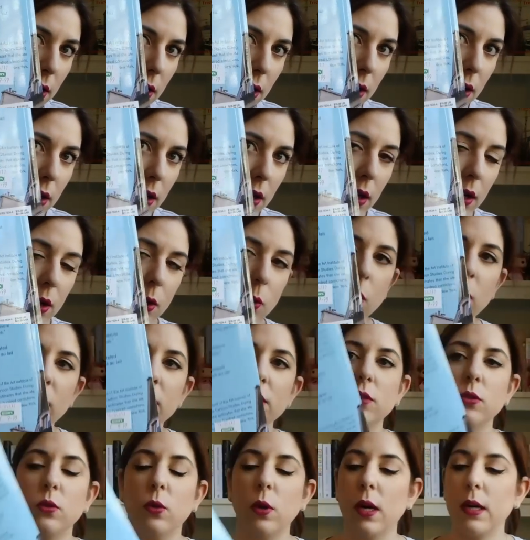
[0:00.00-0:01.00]
eh,
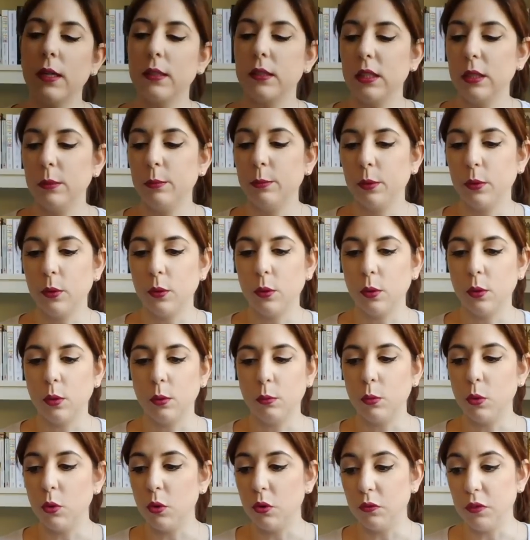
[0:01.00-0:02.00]
quando ha
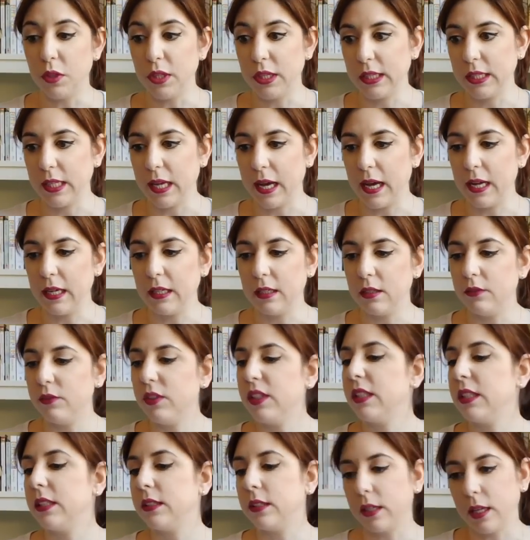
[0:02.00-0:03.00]
tipo boh, 20 anni,
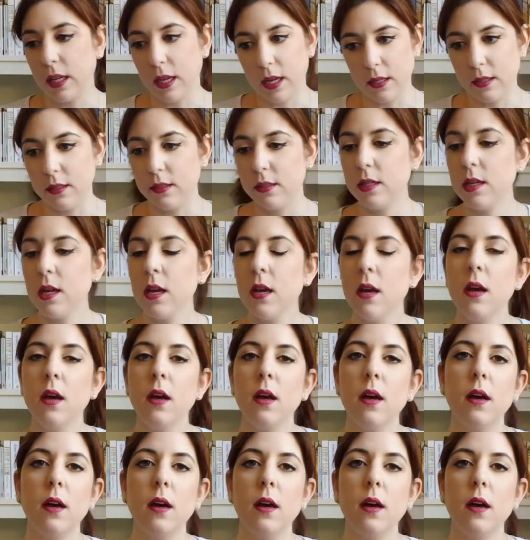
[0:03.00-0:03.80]
23 anni,